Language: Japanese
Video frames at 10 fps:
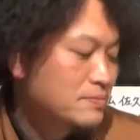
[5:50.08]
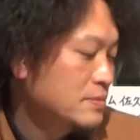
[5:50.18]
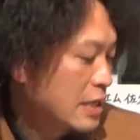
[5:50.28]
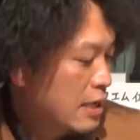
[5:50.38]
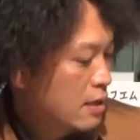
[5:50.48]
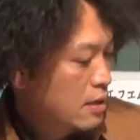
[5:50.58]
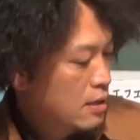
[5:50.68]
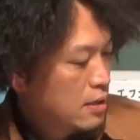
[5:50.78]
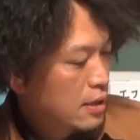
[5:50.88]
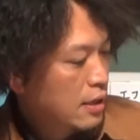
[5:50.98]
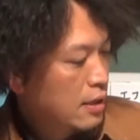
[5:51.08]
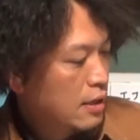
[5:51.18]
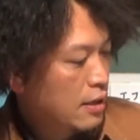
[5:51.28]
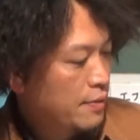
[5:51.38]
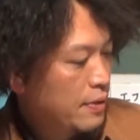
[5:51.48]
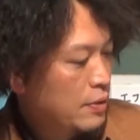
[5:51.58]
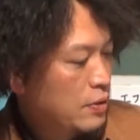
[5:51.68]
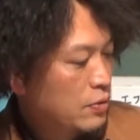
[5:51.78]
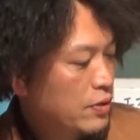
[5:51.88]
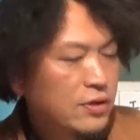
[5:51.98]
たねえー、
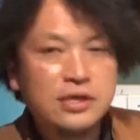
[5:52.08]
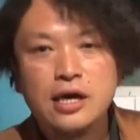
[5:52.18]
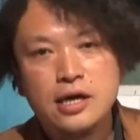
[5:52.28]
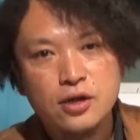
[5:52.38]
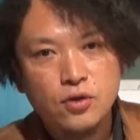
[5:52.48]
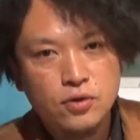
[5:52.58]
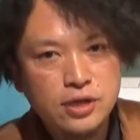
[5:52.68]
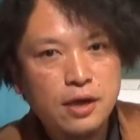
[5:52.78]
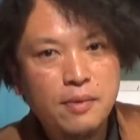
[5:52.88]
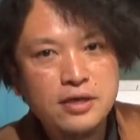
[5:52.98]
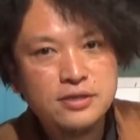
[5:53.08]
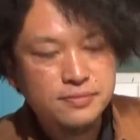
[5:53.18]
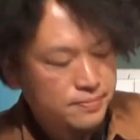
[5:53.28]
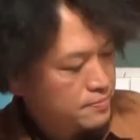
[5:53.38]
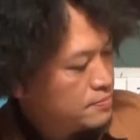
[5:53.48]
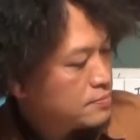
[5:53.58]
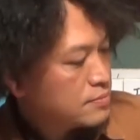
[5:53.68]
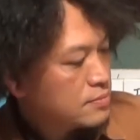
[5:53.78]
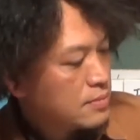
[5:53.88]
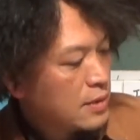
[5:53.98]
バッファローウィングさんありがとうございます
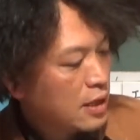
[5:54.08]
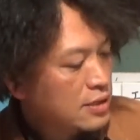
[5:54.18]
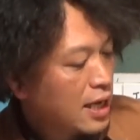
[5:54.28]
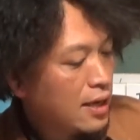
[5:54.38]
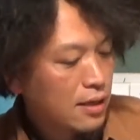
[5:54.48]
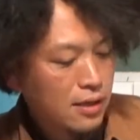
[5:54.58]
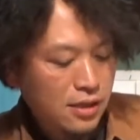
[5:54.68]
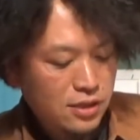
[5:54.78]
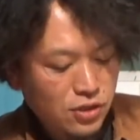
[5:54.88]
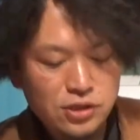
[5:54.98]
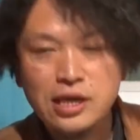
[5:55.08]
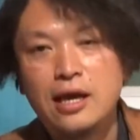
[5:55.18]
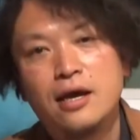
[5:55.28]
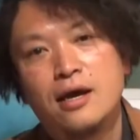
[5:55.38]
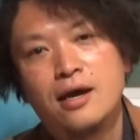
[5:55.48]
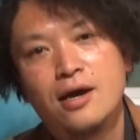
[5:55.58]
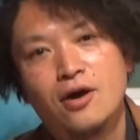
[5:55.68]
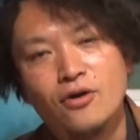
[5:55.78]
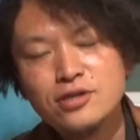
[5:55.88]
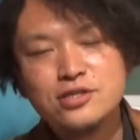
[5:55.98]
さあそして
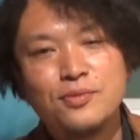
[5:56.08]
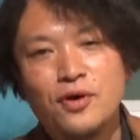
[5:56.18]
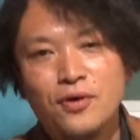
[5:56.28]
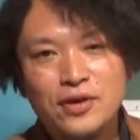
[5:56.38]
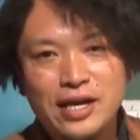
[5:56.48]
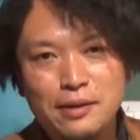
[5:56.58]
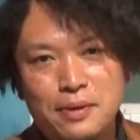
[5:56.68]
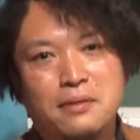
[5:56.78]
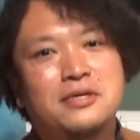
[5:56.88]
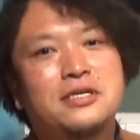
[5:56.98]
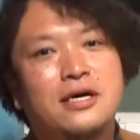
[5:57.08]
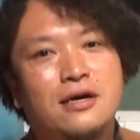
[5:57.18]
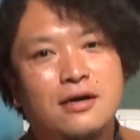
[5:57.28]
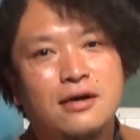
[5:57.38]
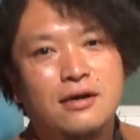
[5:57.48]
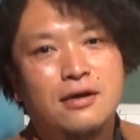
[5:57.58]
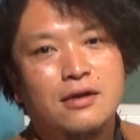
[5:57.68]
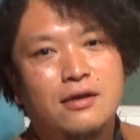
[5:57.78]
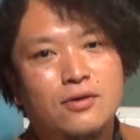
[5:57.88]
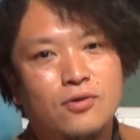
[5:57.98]
本日もやってまいりました
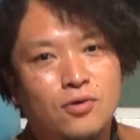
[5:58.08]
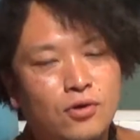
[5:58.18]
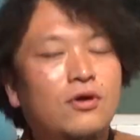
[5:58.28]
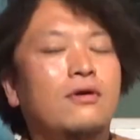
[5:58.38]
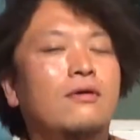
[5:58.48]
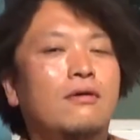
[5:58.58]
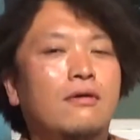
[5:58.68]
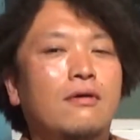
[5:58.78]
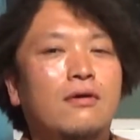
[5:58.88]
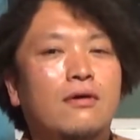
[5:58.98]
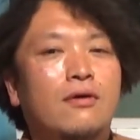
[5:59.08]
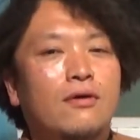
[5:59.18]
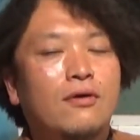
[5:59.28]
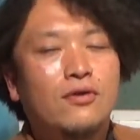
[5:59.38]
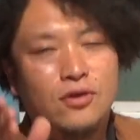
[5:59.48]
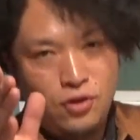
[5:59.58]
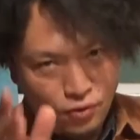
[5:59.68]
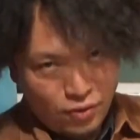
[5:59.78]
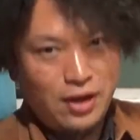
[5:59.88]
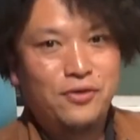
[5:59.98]
この
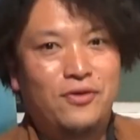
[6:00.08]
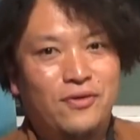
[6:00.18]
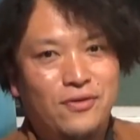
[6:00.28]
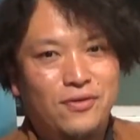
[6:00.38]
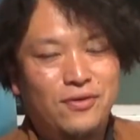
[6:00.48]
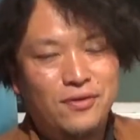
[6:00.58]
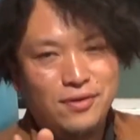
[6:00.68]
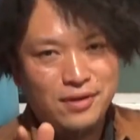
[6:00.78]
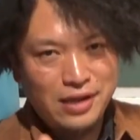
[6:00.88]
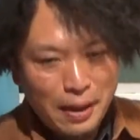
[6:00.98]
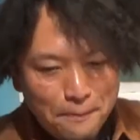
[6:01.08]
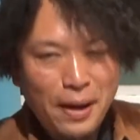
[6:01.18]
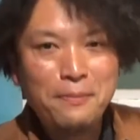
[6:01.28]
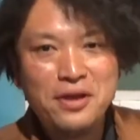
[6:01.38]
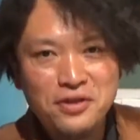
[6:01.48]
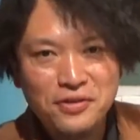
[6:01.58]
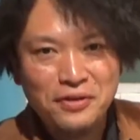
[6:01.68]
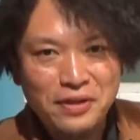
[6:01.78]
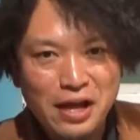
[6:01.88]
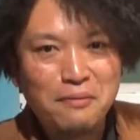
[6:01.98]
動画の鉄板メニューで
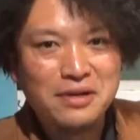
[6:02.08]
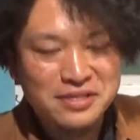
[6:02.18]
ございま